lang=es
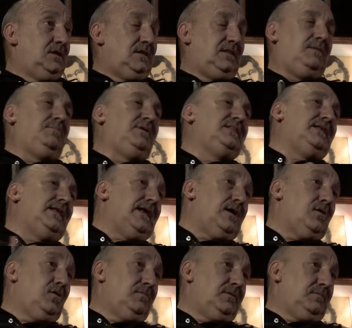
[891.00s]
depende de la
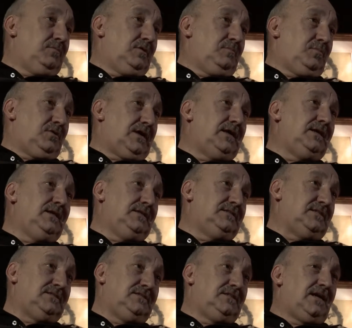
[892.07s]
obra, porque por ahí
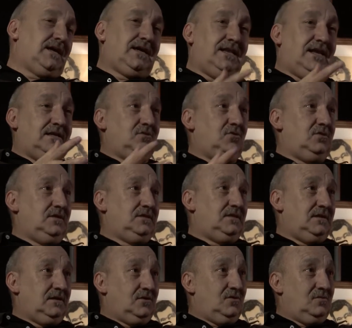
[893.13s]
necesita que el actor esté
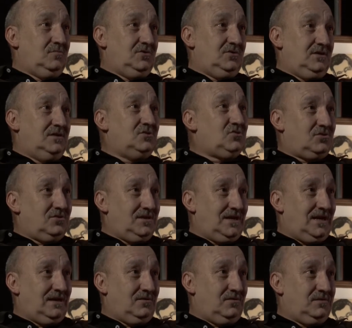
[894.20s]
incómodo dentro de
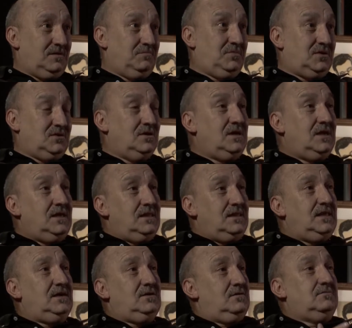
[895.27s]
la obra, pero
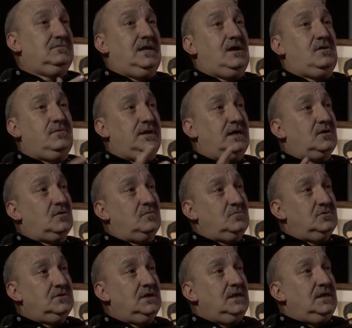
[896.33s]
digo, una obra
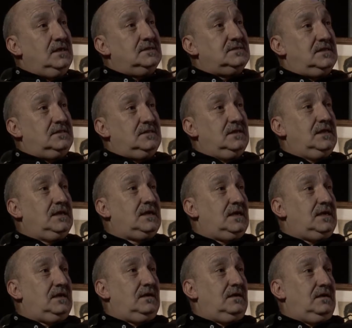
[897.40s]
común se tiene
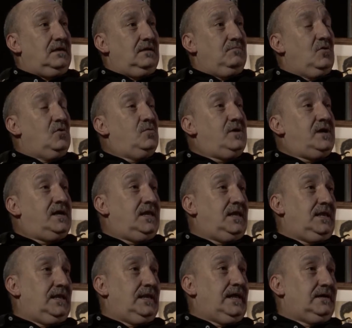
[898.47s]
que eh, mover
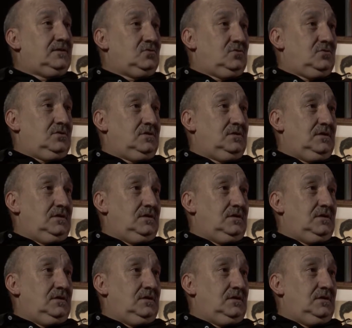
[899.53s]
el actor